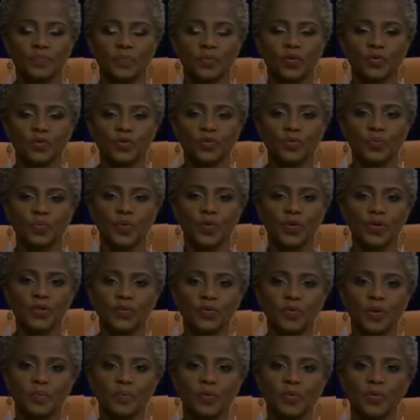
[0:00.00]
y por
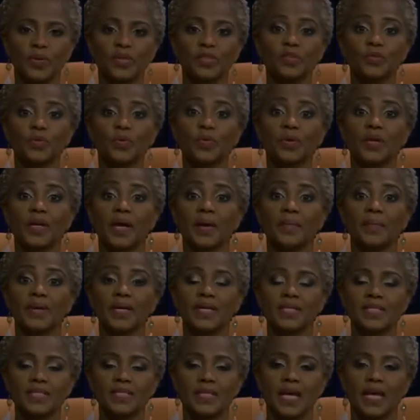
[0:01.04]
supuesto a poner sobre la
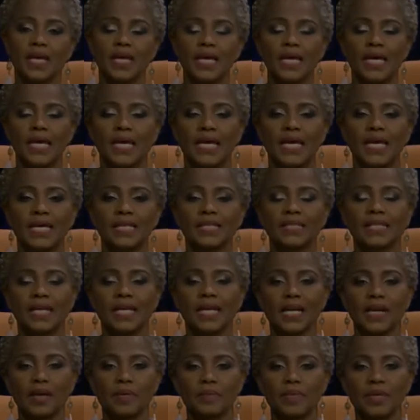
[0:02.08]
mesa esta
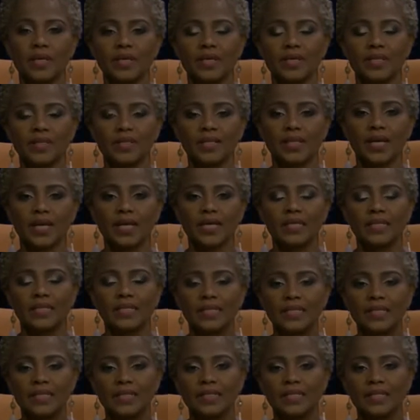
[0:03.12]
herramienta
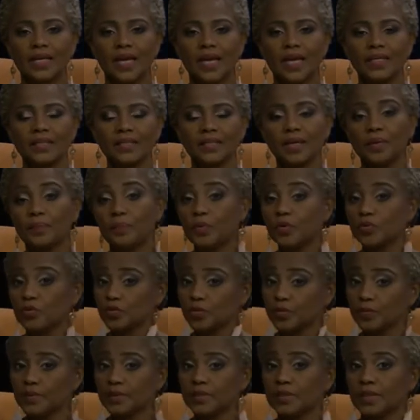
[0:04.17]
y esta
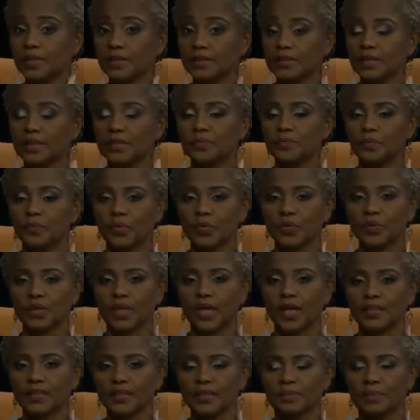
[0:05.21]
posibilidad tan
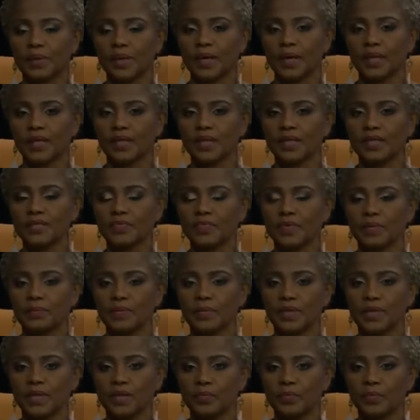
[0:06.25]
importante para que las
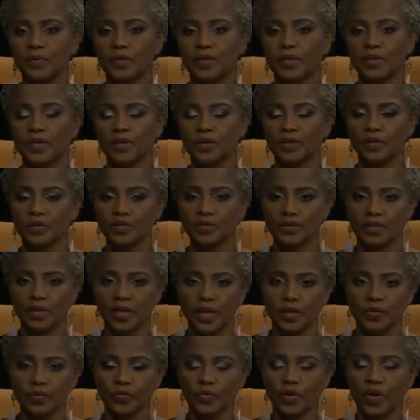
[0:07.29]
familias puedan
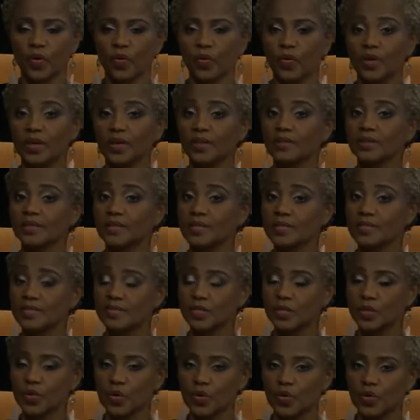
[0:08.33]
encontrar una
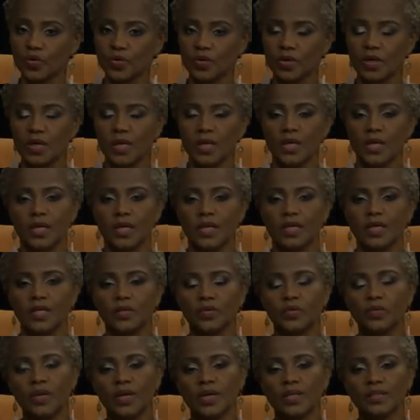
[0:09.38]
orientación
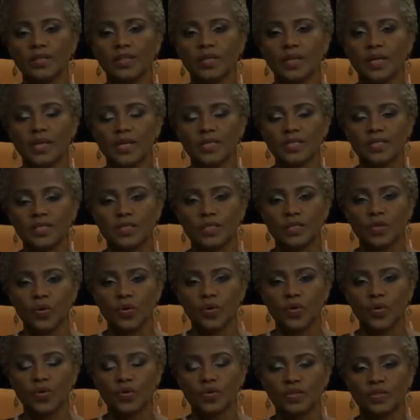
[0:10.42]
y una
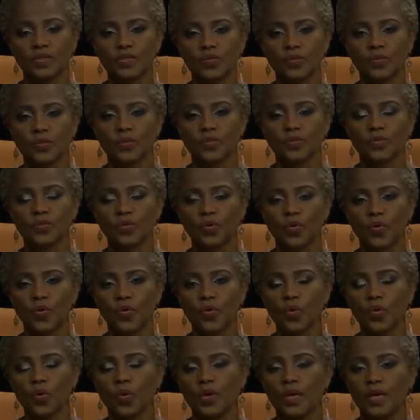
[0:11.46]
integración y sobre
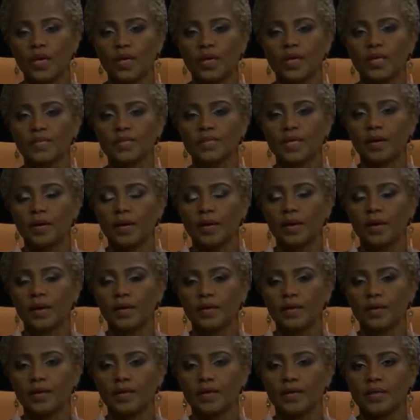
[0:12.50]
todo esa,
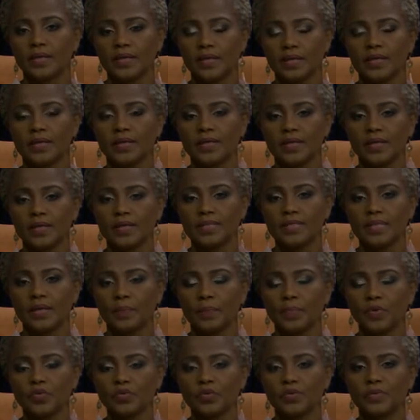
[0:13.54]
eh, eh, esa
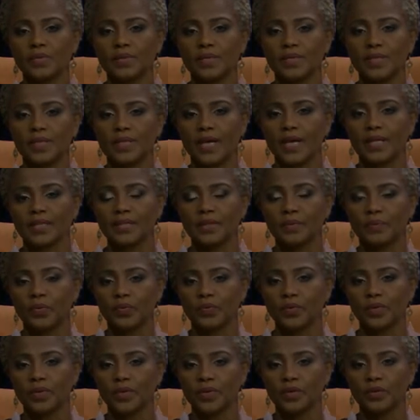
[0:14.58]
posibilidad de
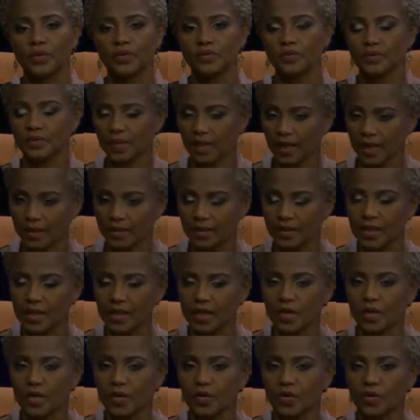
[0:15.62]
poder contar
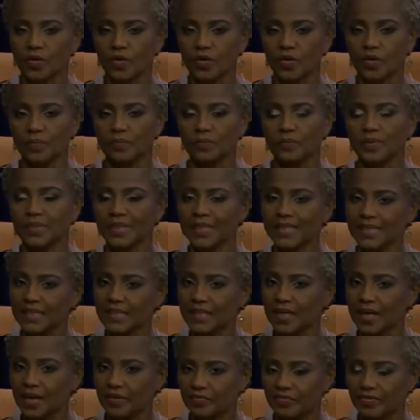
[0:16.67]
con,
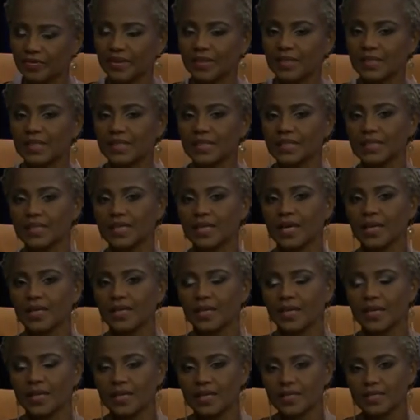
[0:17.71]
desde la fe, desde la
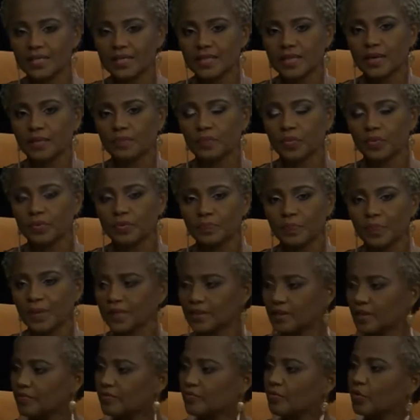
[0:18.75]
iglesia, pues
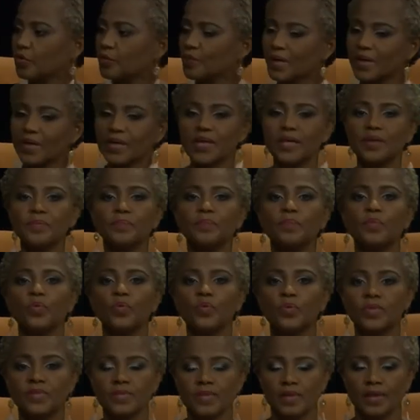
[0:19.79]
plataformas que
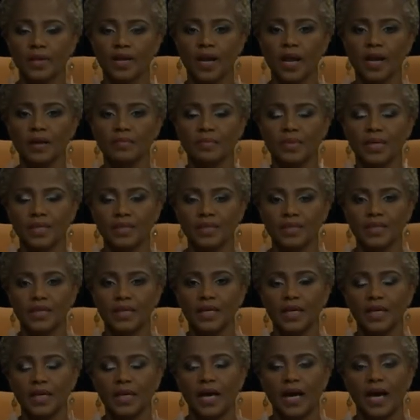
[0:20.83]
impulsen realmente
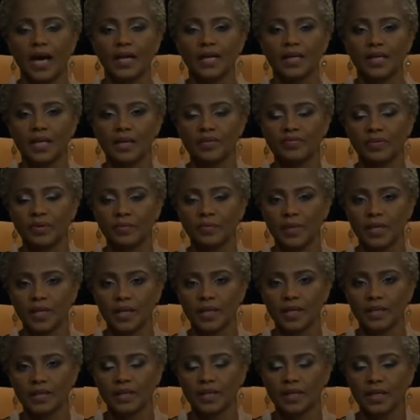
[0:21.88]
a que la
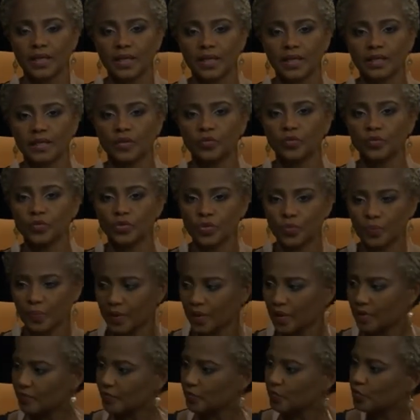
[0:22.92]
familia tenga recursos
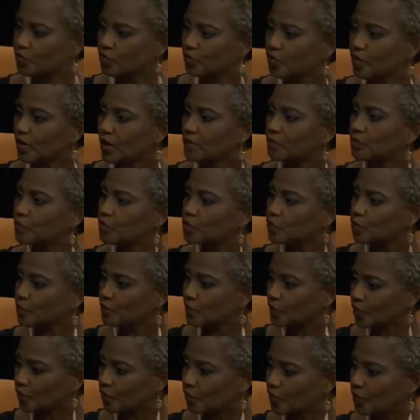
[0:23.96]
para funcionar mucho
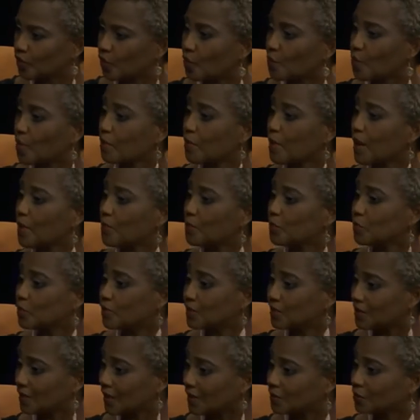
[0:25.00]
mejor. Como hablamos
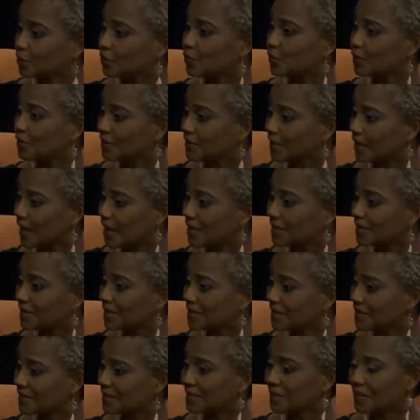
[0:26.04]
de tantos
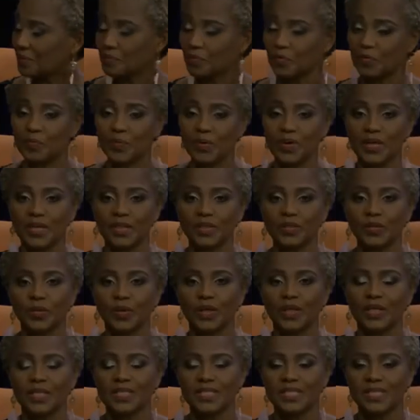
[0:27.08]
detalles, y estamos viendo
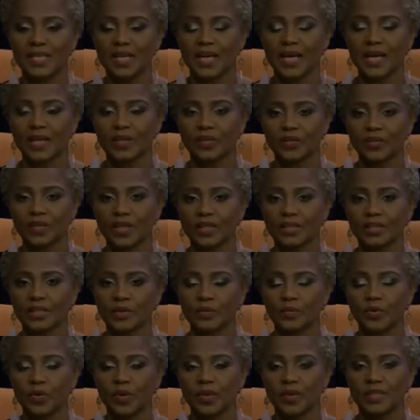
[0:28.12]
en el escenario
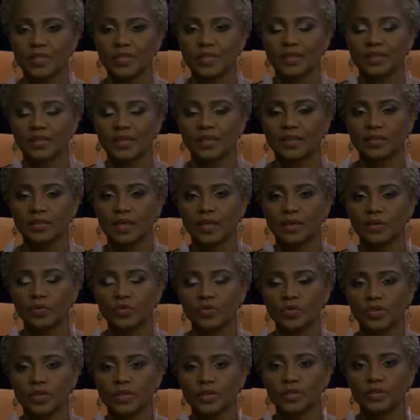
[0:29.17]
tanta violencia, tantas
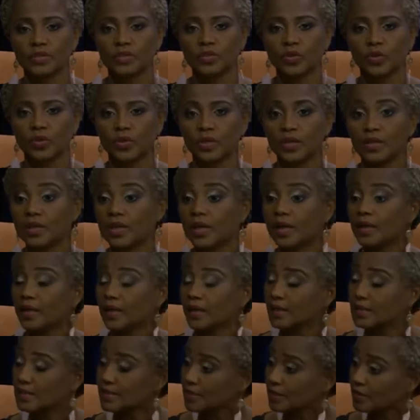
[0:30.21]
cosas que se originan
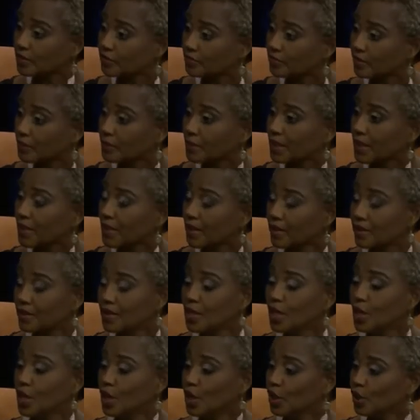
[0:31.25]
en el seno familiar,
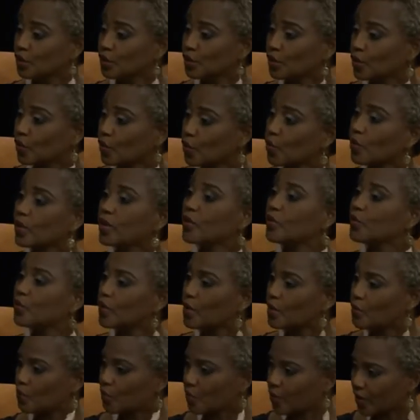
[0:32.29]
yo creo que
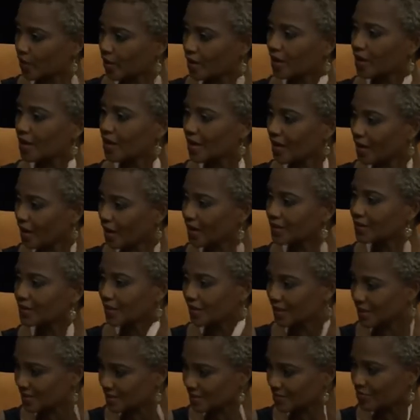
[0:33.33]
enhorabuena la
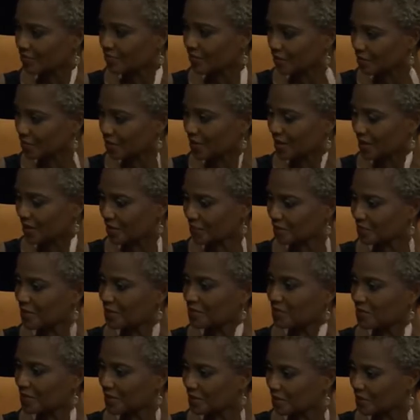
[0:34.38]
catequesis familiar.
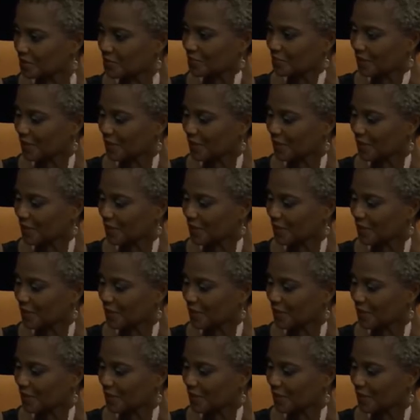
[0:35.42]
Bienvenido,